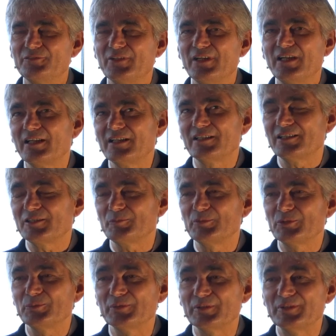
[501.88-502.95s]
Frage hat
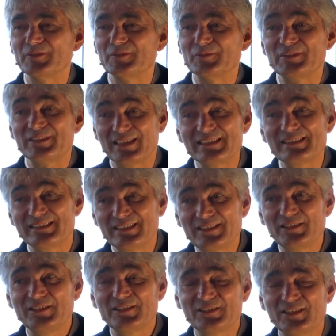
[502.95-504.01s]
mir äh,
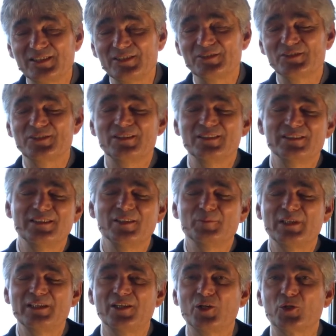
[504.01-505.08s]
tatsächlich also ein
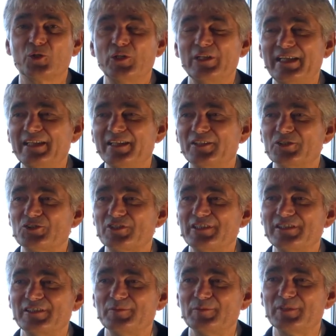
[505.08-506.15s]
ehemaliger Kollege
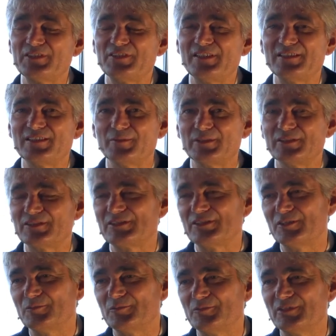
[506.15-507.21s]
gestellt, den mir erzählt habe, dass ich
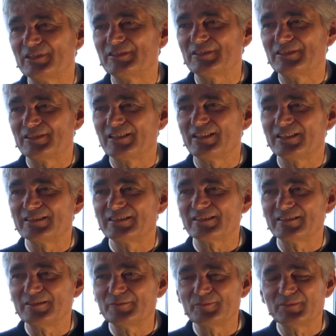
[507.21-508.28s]
hier, was ich da
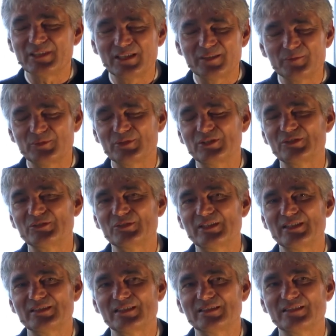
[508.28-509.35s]
getrieben habe oder so.
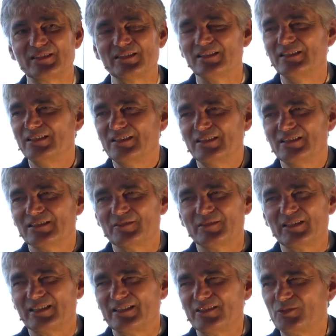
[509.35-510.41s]
Der sagte, ey, sag mal,
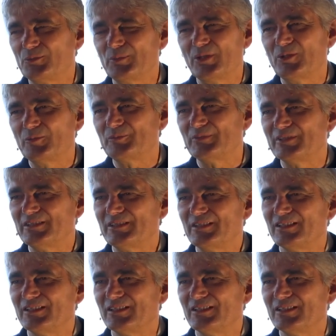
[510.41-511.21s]
geht das überhaupt? Ne?